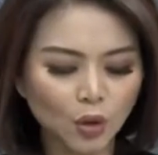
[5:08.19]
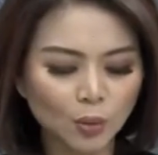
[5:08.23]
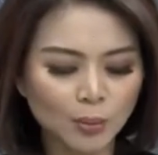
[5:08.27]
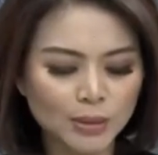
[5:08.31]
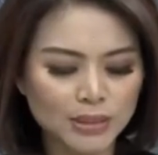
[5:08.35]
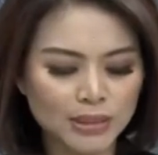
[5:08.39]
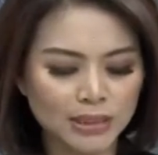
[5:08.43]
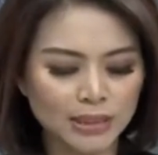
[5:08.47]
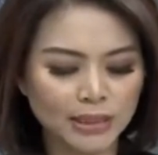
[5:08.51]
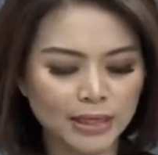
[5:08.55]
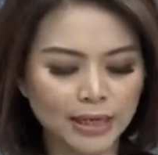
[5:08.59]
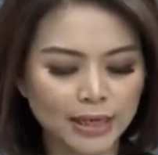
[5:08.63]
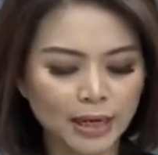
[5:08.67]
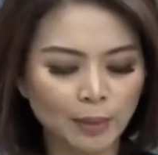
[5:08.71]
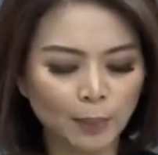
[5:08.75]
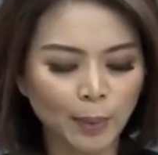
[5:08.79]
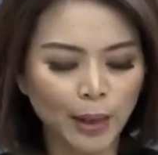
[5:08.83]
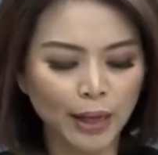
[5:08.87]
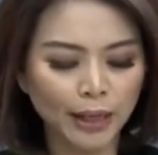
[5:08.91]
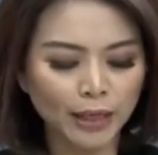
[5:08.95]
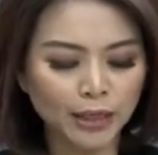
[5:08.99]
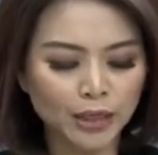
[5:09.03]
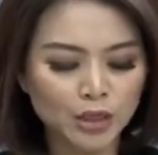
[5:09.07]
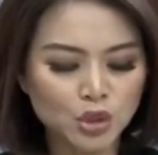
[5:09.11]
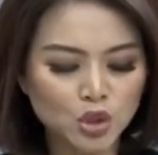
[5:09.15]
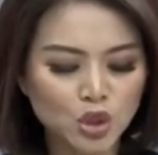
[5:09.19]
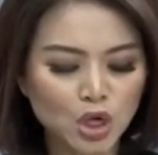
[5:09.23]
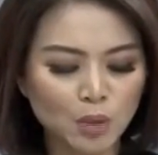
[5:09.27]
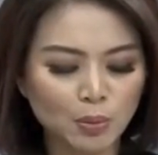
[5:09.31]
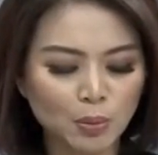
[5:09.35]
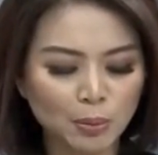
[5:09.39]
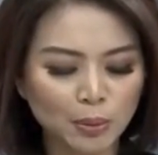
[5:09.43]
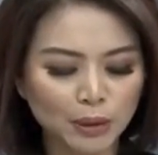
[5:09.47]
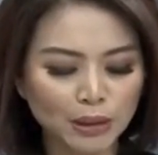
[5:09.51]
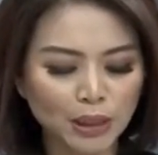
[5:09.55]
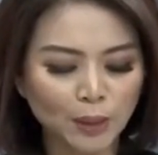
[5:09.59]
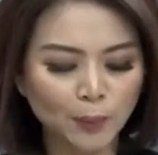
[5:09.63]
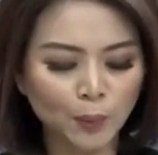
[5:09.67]
Dan Komisi 3 DPR
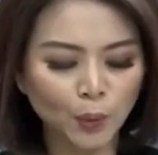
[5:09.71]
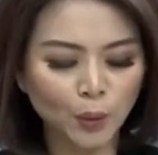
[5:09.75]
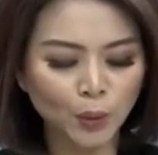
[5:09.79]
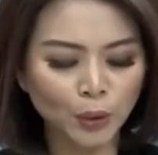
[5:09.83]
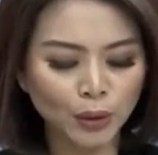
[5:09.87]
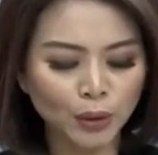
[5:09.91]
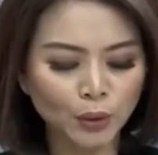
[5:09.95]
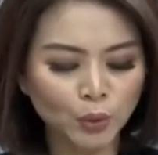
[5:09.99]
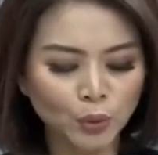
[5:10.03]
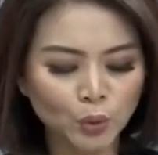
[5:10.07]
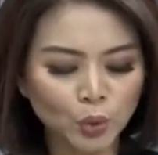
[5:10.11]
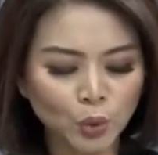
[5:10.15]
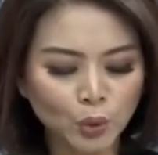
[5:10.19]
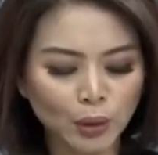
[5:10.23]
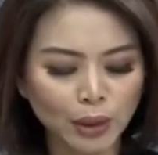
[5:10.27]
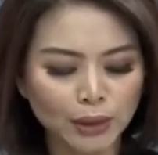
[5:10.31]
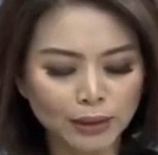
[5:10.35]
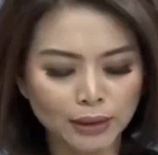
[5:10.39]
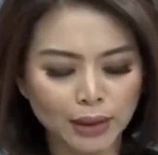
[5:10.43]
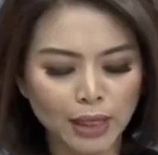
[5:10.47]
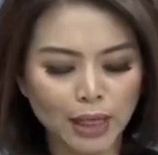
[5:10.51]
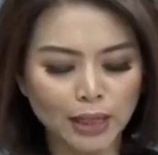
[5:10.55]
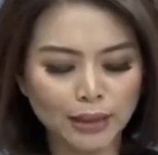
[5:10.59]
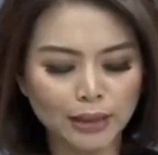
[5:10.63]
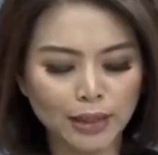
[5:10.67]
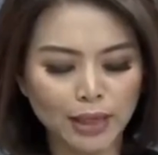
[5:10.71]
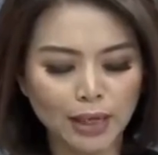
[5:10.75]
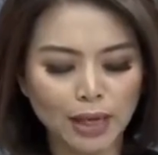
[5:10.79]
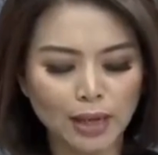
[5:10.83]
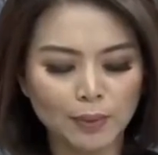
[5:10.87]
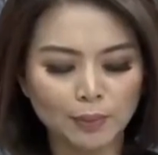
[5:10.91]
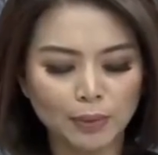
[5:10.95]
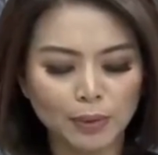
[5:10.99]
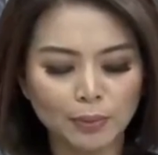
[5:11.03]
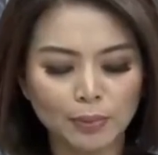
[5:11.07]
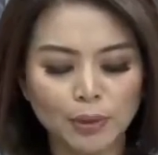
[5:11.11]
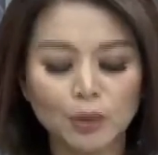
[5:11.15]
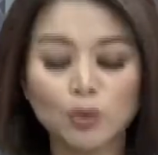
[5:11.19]
ini juga meminta Polri untuk
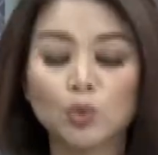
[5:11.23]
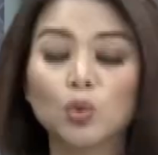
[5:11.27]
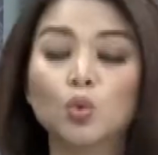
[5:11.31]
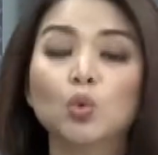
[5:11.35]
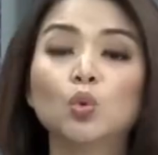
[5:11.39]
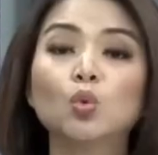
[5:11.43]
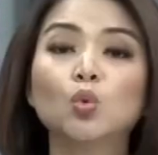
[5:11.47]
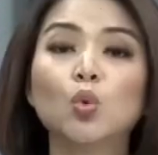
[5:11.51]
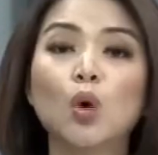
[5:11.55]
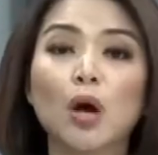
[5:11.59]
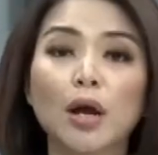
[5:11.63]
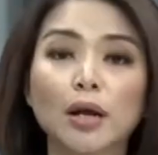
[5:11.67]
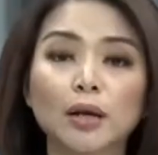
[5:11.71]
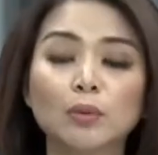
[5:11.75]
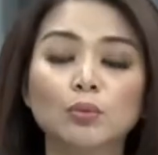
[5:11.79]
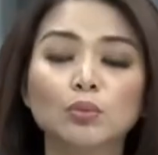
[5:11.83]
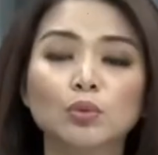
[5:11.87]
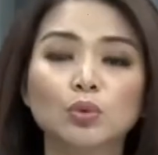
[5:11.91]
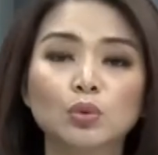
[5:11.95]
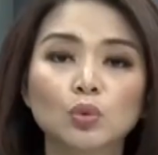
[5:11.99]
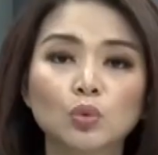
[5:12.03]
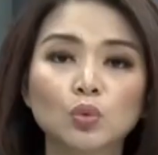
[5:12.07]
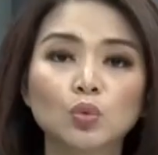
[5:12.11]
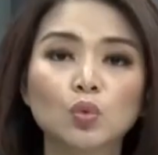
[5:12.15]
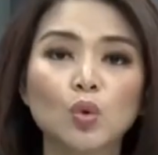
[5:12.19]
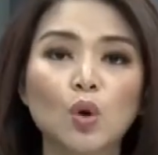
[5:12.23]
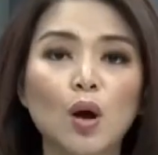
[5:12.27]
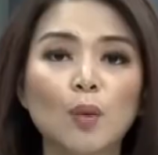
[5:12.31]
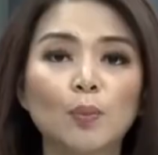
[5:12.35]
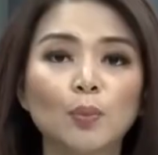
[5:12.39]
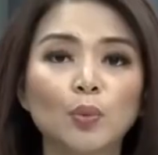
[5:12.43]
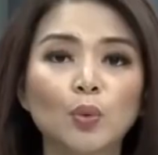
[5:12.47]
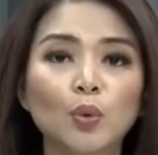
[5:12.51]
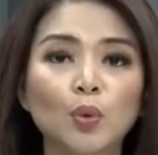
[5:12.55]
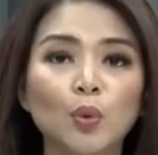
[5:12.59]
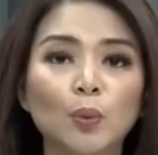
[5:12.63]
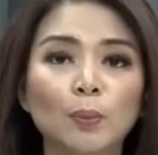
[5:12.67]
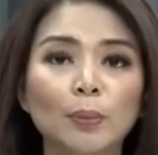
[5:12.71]
netral dalam pemilu
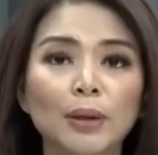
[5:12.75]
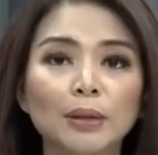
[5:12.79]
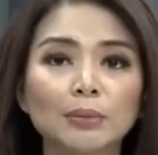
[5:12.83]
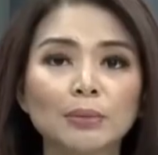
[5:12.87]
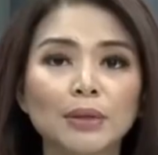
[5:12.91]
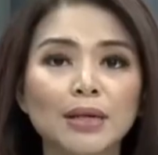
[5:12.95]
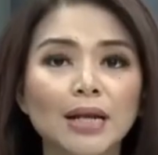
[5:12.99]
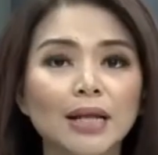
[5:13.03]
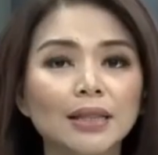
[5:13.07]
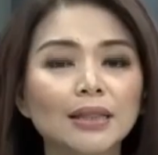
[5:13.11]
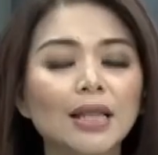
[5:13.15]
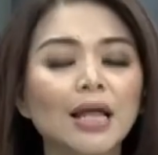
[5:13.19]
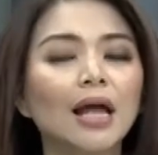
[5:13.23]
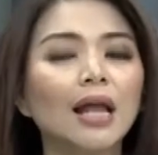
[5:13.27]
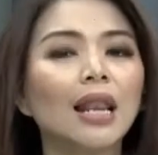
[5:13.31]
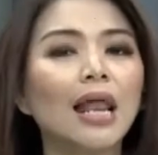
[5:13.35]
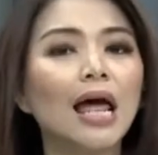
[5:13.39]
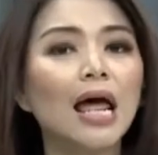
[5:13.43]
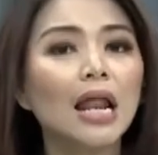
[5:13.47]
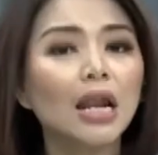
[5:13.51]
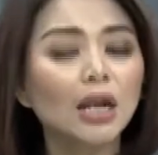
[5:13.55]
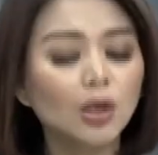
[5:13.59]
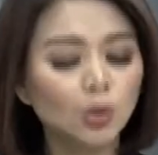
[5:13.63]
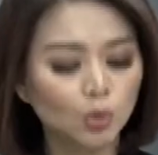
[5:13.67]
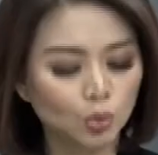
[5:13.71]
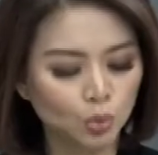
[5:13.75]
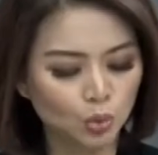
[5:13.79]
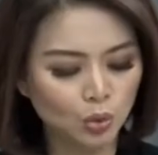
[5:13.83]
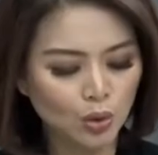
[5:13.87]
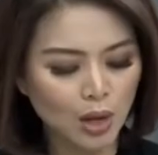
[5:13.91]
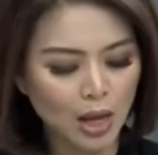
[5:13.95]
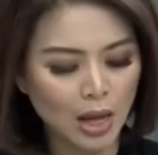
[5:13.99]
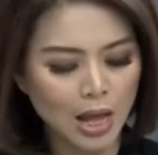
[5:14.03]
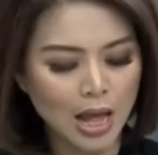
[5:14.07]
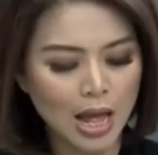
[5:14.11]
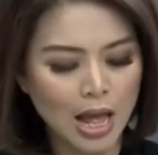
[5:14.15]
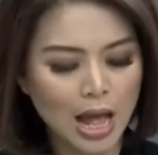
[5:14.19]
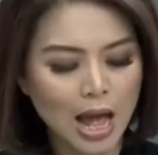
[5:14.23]
2024 mendatang.
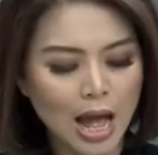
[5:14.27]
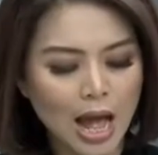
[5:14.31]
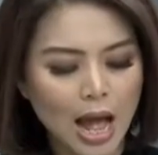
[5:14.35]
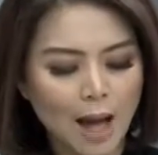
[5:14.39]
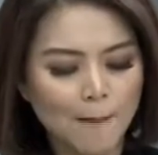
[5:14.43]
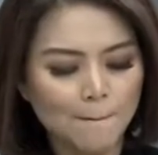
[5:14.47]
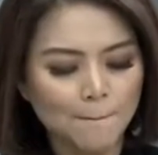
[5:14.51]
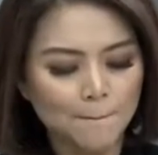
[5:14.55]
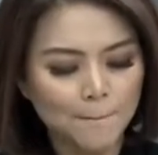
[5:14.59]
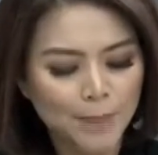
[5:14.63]
Lalu